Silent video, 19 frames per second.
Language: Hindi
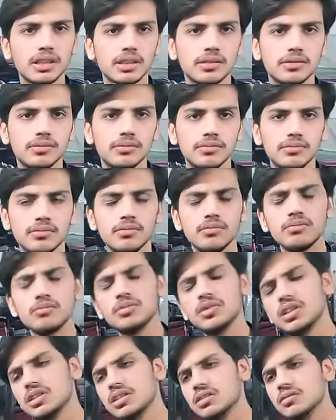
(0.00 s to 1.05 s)
वगैरह लगाना
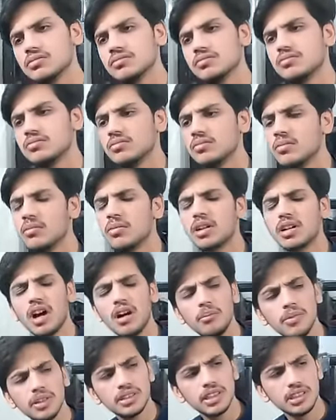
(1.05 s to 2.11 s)
यानी कम बजट वाले जो
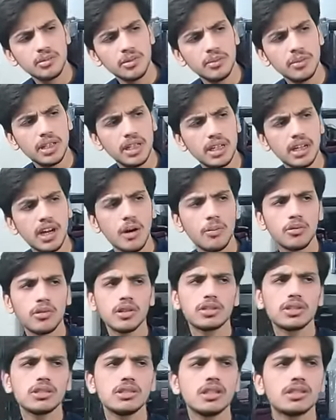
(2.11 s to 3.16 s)
कम बजट भी मिलेगा
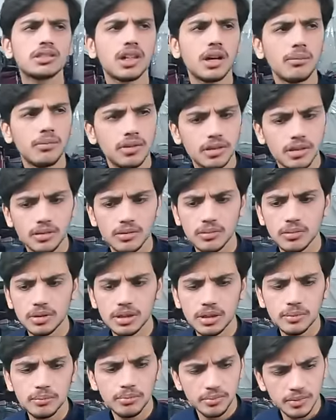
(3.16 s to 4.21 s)
आपको अच्छे से अच्छा
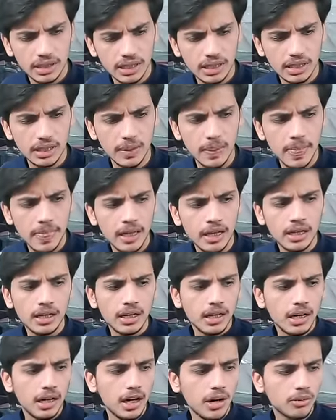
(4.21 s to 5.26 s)
मिलेगा
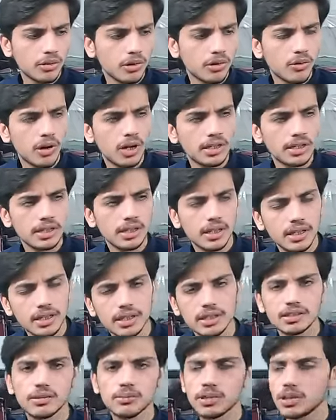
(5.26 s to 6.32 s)
आपको क्वालिटियाँ हर
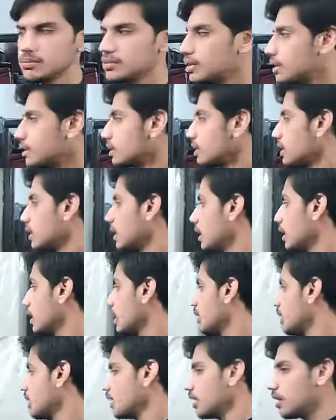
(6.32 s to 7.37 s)
किस्म की मिलेंगी
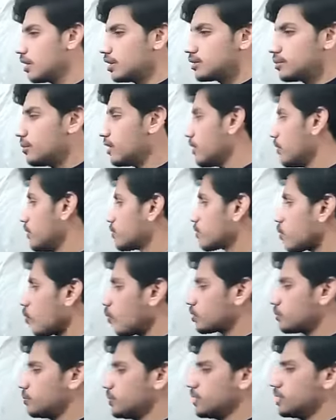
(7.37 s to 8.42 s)
ये इसमें
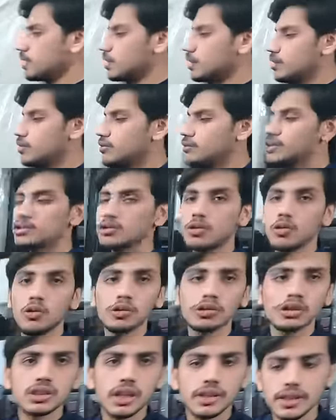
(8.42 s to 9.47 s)
विस्कोस भी है
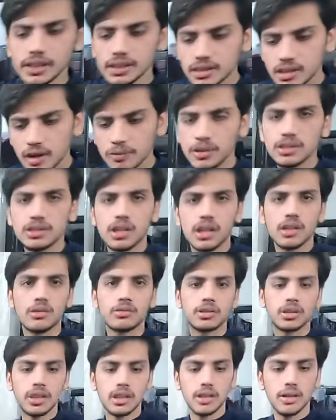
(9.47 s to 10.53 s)
विस्कोस का रेट काफ़ी ज़्यादा होता